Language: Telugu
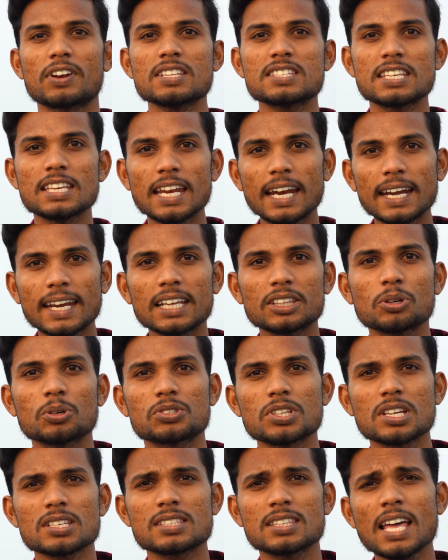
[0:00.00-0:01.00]
ఫ్రెండ్స్ ఈ రెండు అయితే
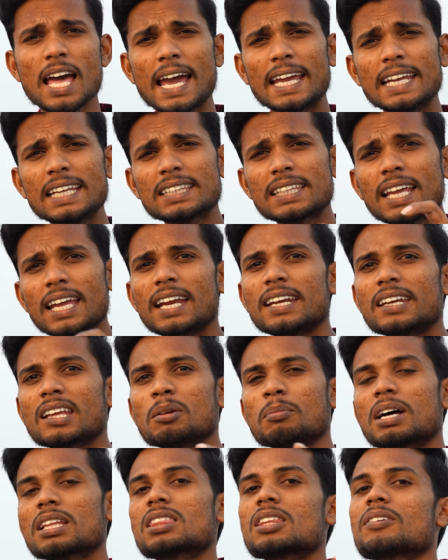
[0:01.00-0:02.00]
వచ్చేస్తుంది అయితే
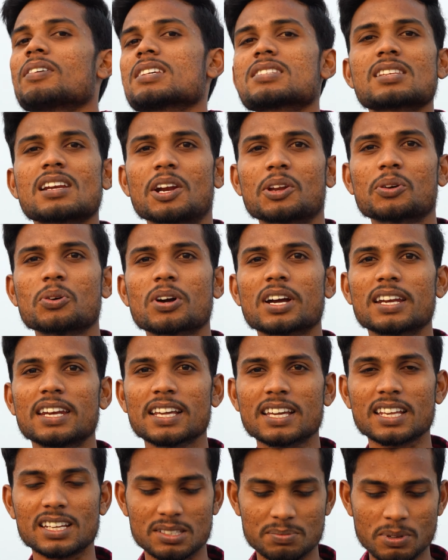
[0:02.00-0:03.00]
ఏంటని మాత్రం అసలు అనుకోకండి
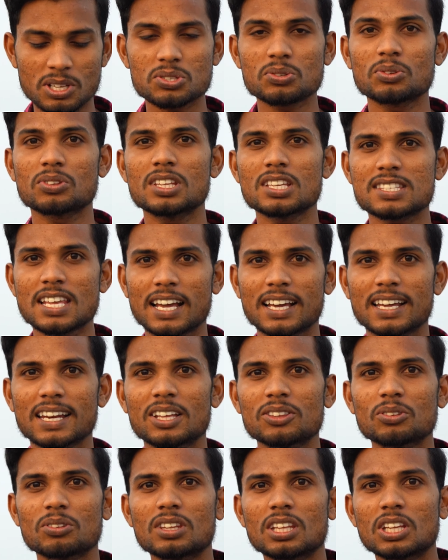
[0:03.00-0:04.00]
క్రిస్మస్ ఉంది
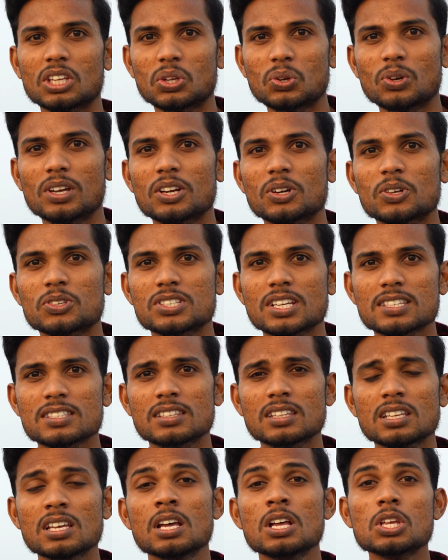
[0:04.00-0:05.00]
సంక్రాంతి ఉంది న్యూ ఇయర్
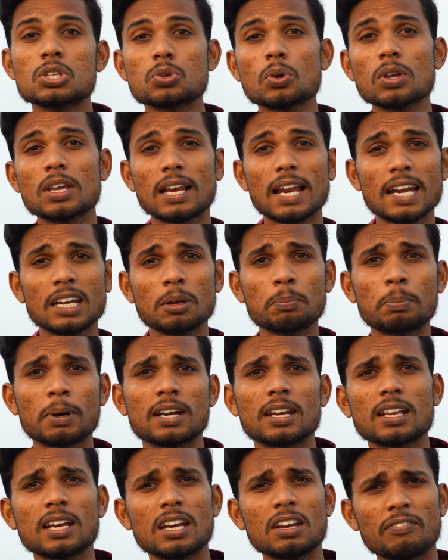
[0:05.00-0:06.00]
వచ్చేస్తుంది సో ఇలాంటి
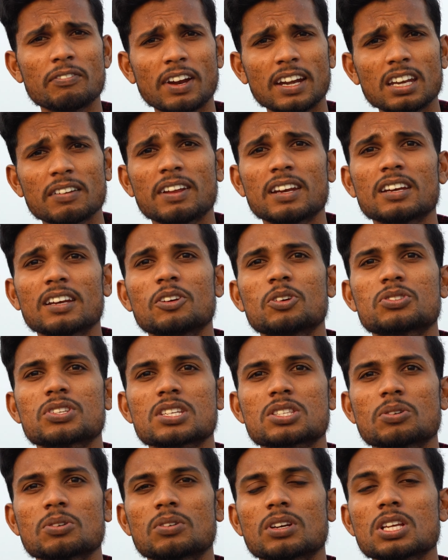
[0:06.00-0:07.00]
పండుగలన్నీ వెంట వెంటనే
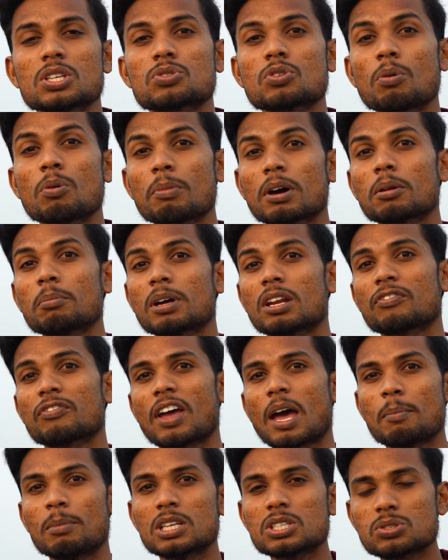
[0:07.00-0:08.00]
వచ్చేస్తూ ఉంటాయి సో మనం మన
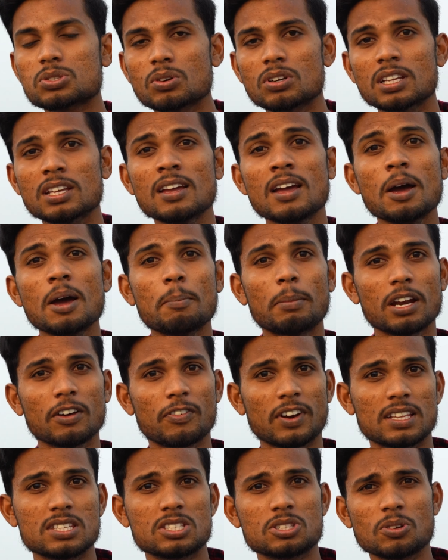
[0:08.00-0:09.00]
ఫ్యామిలీస్ తోని మన
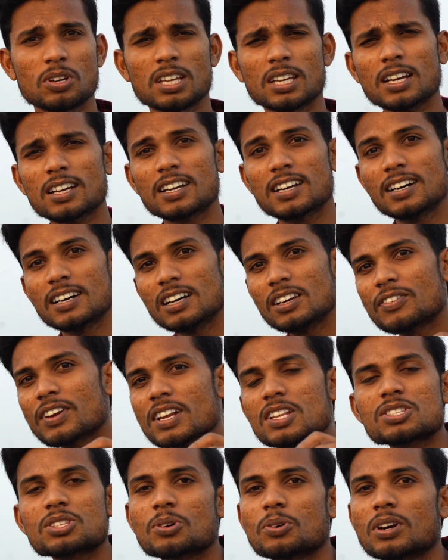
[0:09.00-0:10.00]
ఫ్రెండ్స్ తో ఇంకా గర్ల్
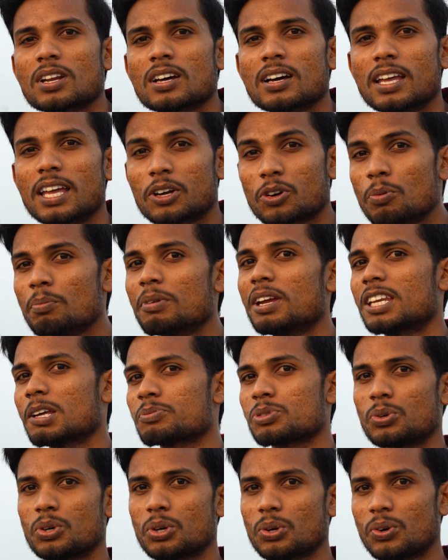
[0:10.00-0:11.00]
ఫ్రెండ్స్ తో కూడా ఎక్కువ
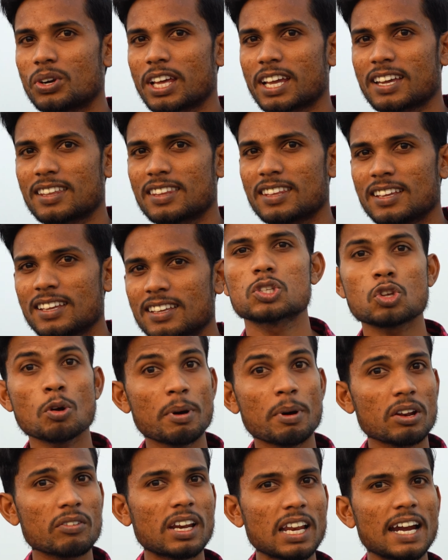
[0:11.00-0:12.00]
మీటప్స్ ఉంటూ ఉంటాయి కదా సో
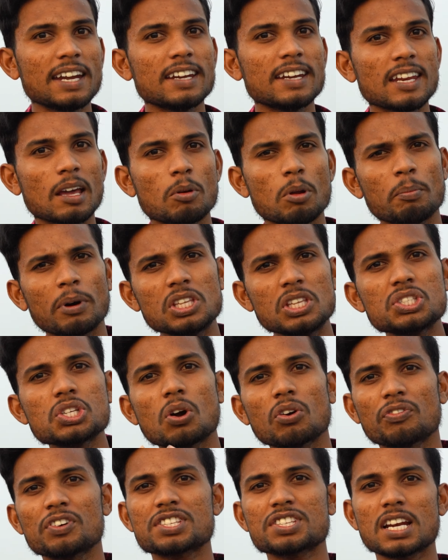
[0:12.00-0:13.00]
మనం ఇలాంటి టైంలో మంచి
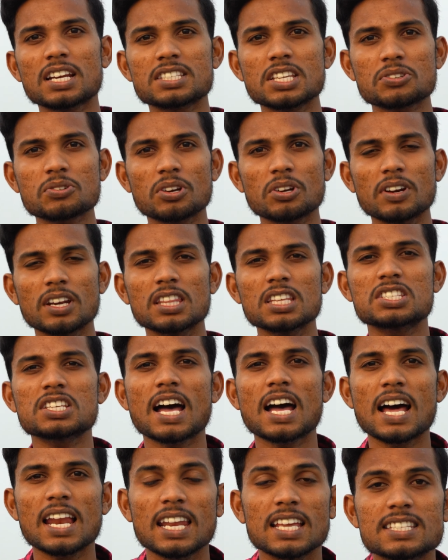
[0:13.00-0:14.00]
అవుట్ఫిట్ సెలెక్ట్ చేసుకోవడం అనేది
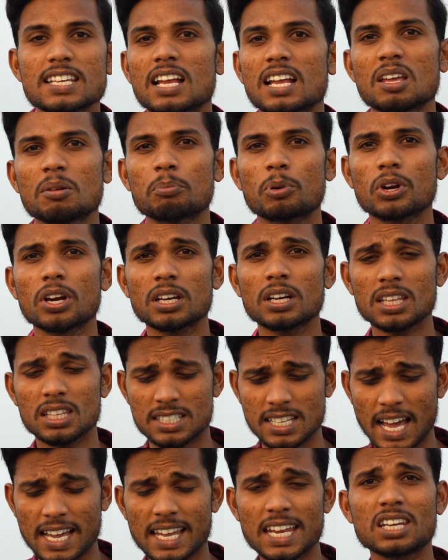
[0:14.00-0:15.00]
చాలా చాలా ఇంపార్టెంట్ అది
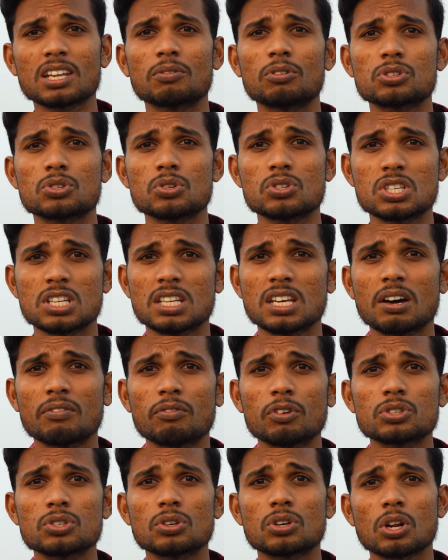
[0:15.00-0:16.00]
జాకెట్ అవ్వచ్చు జీన్
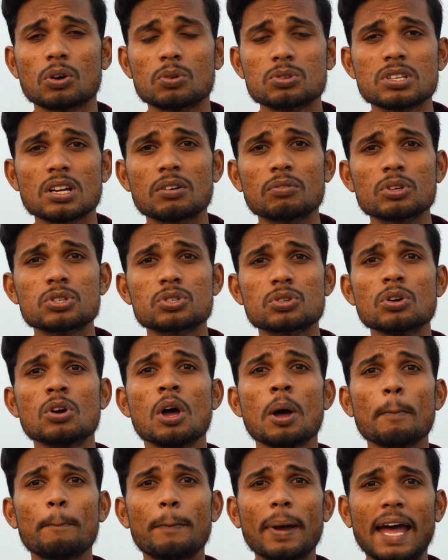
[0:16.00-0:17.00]
అవ్వచ్చు ట్రౌజర్ అవ్వచ్చు
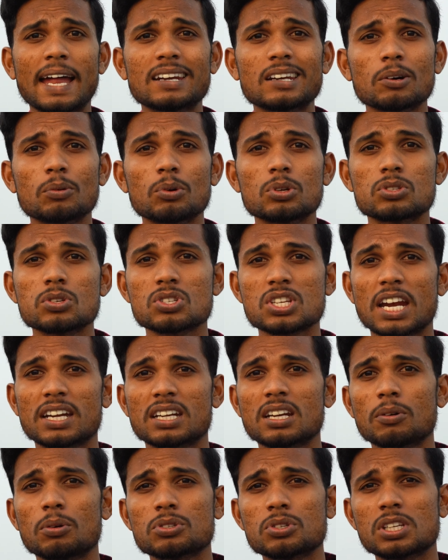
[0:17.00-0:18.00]
ప్యాంట్ అవ్వచ్చు
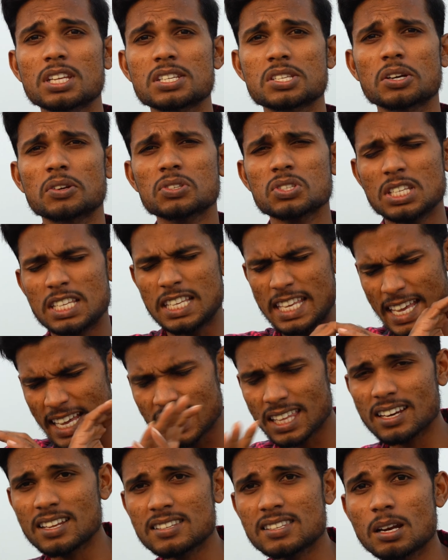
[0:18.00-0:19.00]
షర్ట్ అవ్వచ్చు టీషర్ట్ అవ్వచ్చు
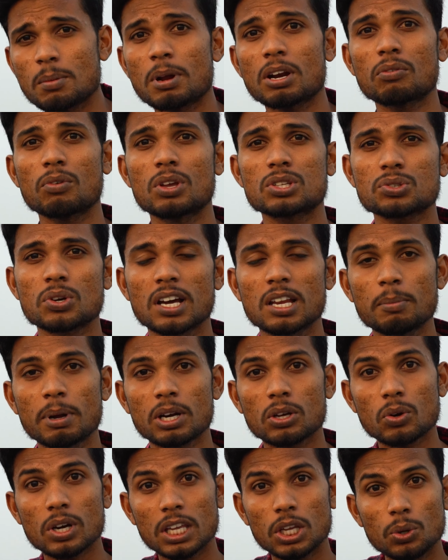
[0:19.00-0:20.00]
ఏదైనా సరే మనం వేసుకోగానే
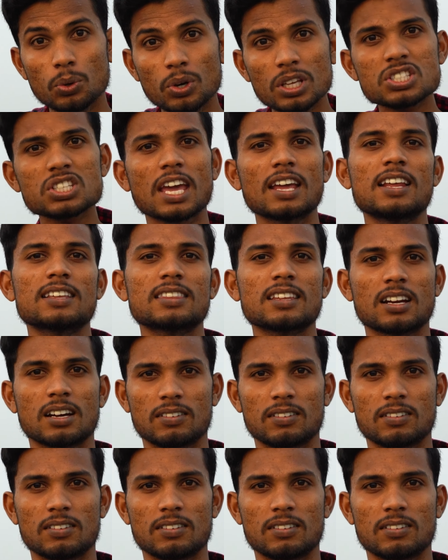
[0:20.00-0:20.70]
మనకు ఒక యూనిక్ స్టైల్ అయితే